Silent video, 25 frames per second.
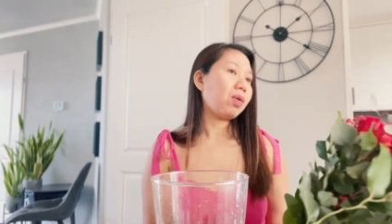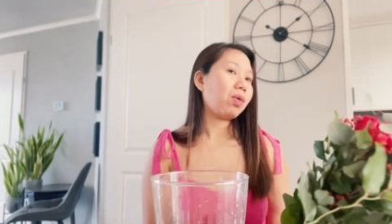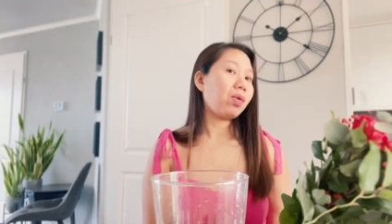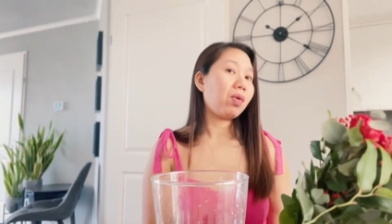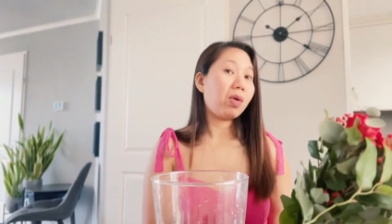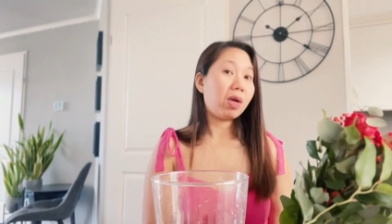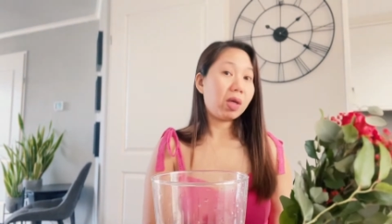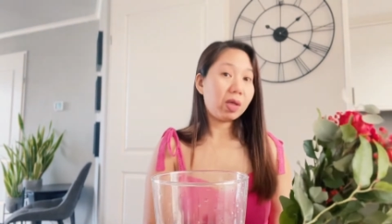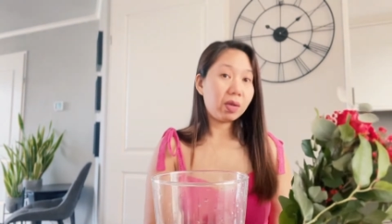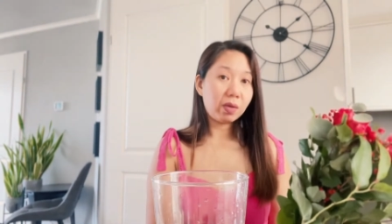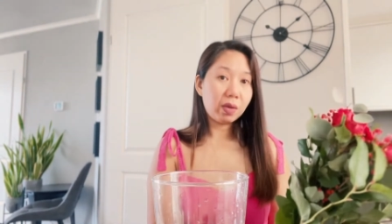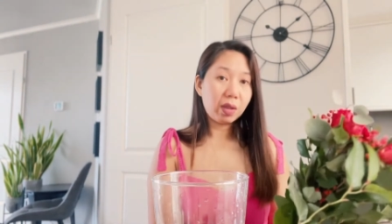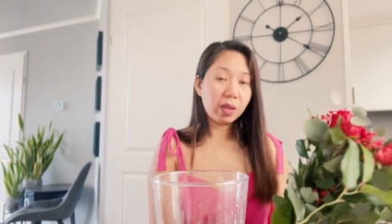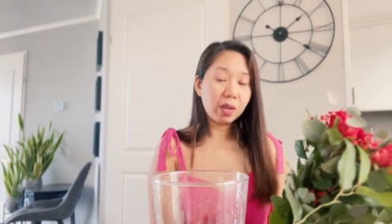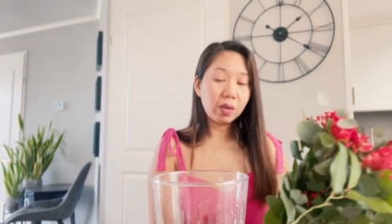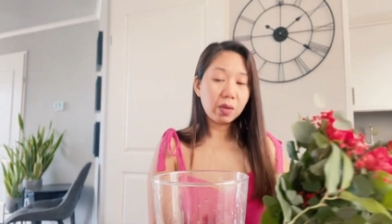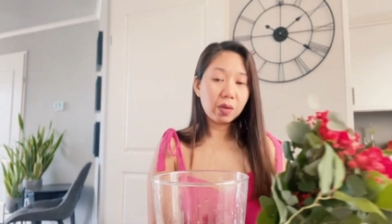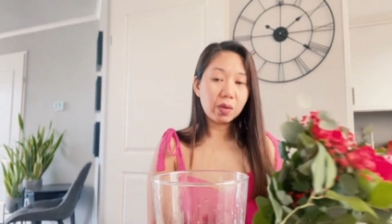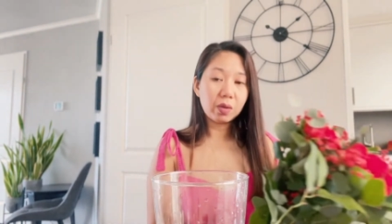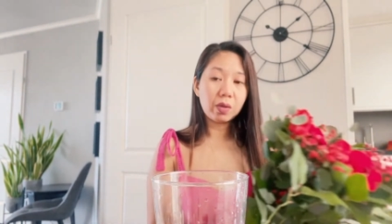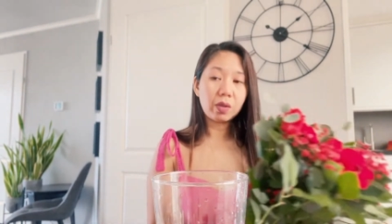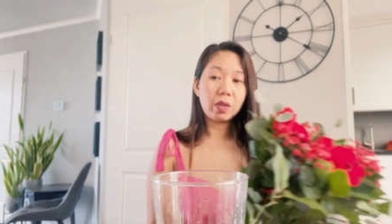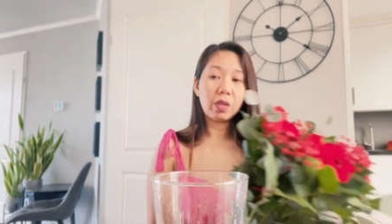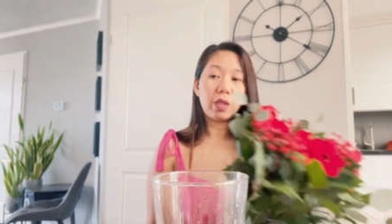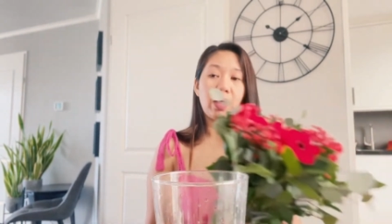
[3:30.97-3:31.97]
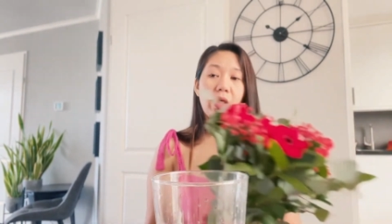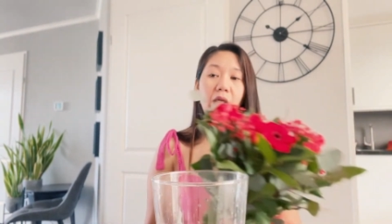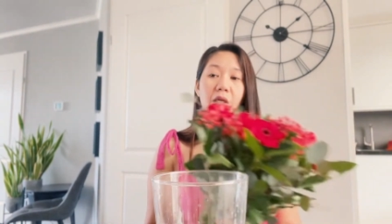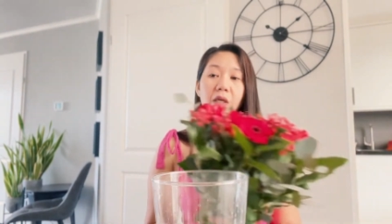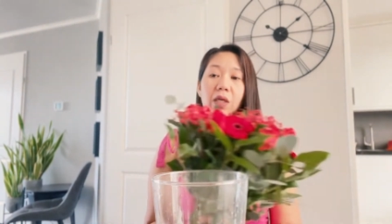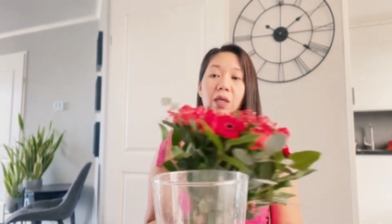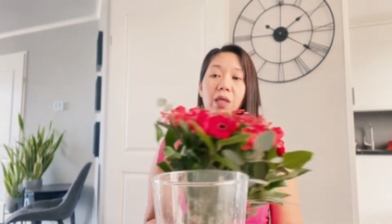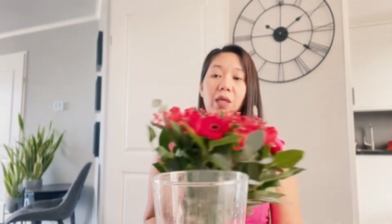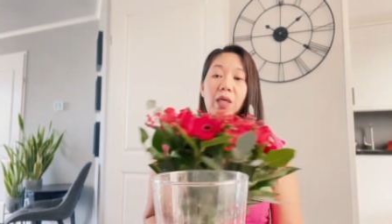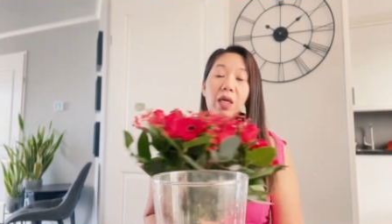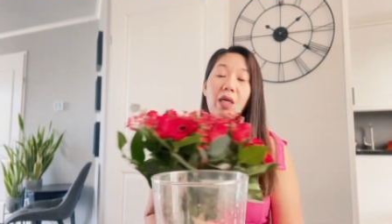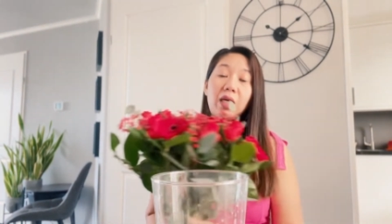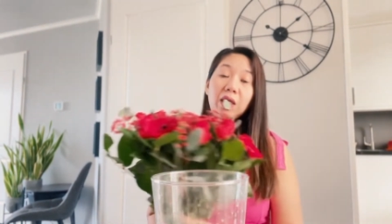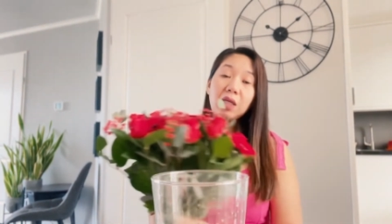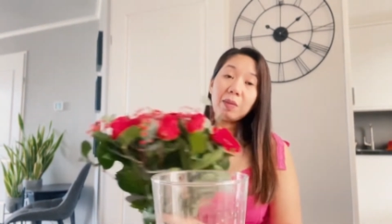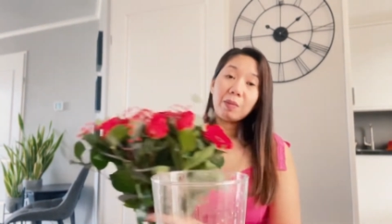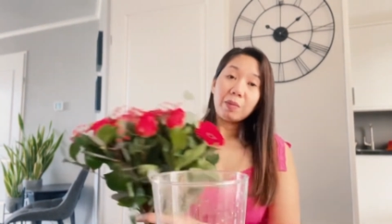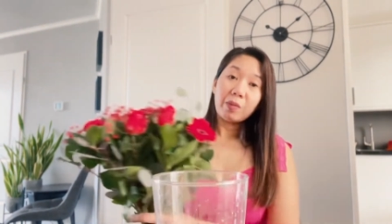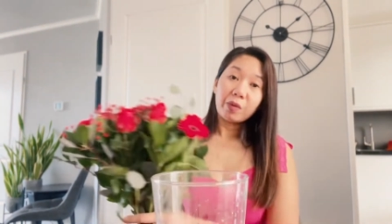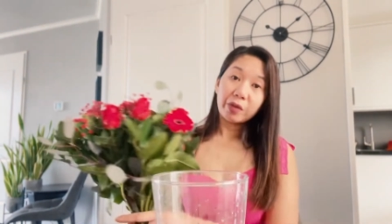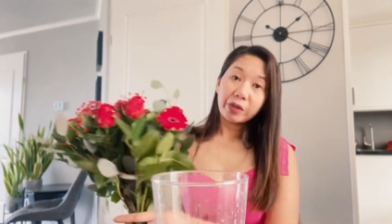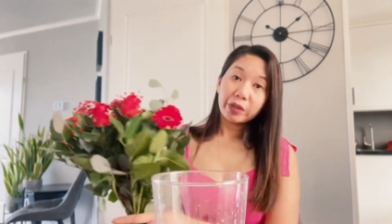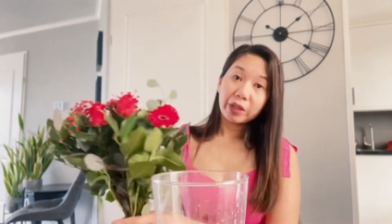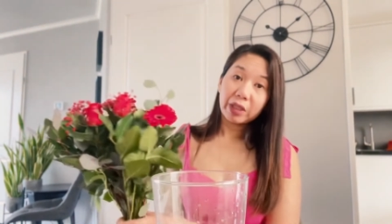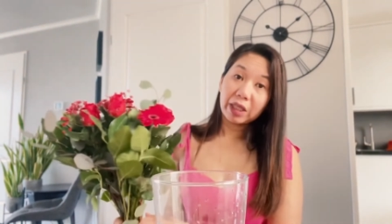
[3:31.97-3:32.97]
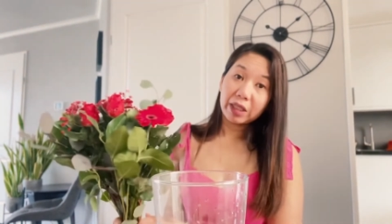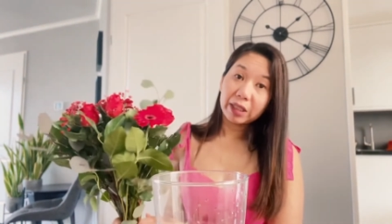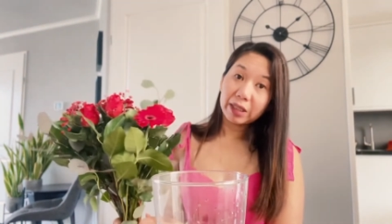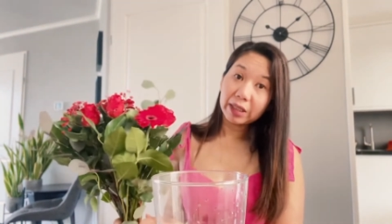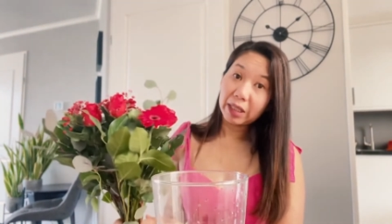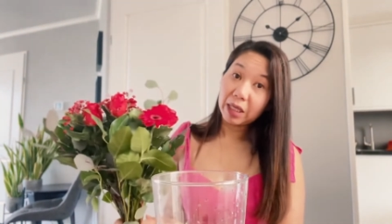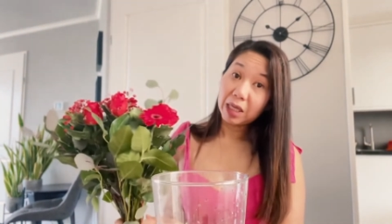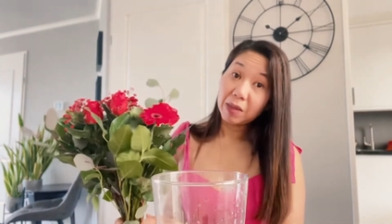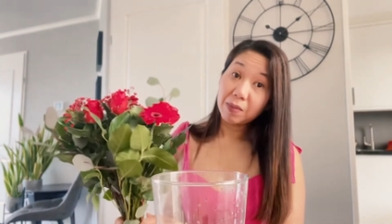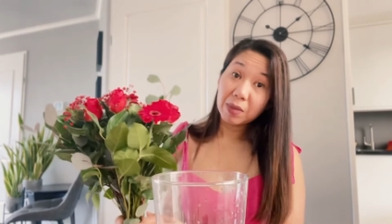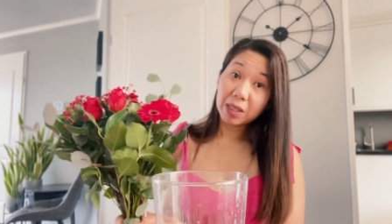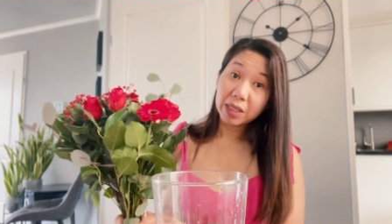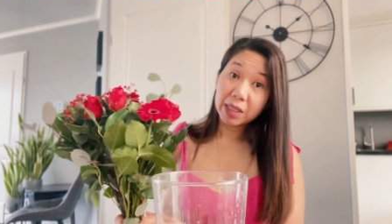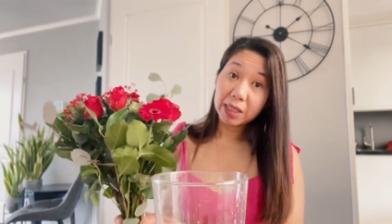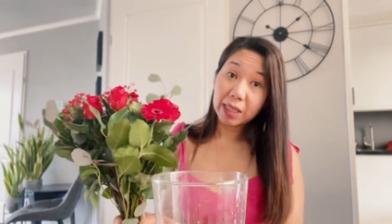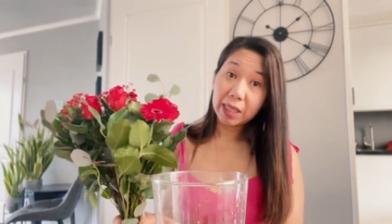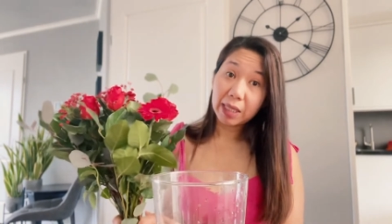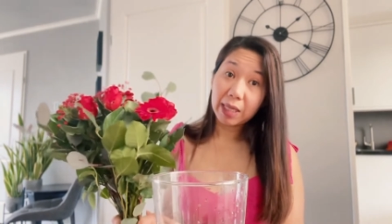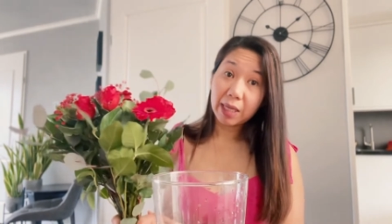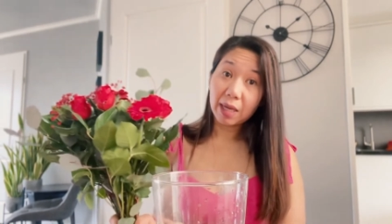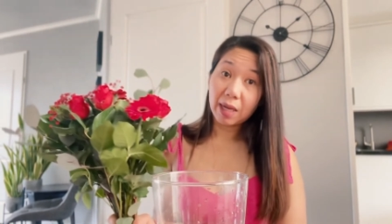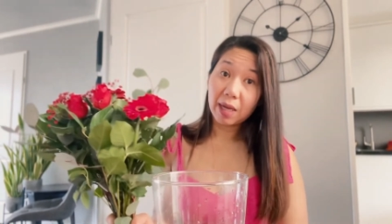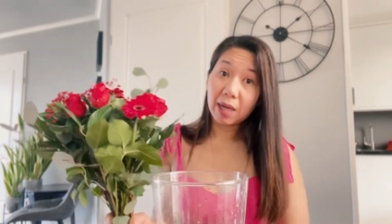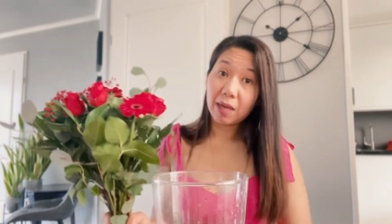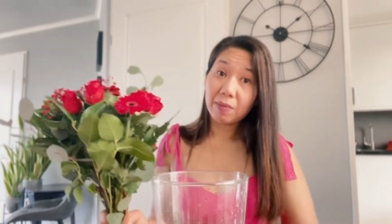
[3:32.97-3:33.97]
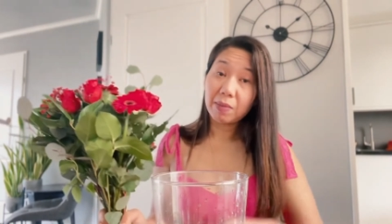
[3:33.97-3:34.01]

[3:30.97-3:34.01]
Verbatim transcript: kung ano-ano. Ang importante ay masaya.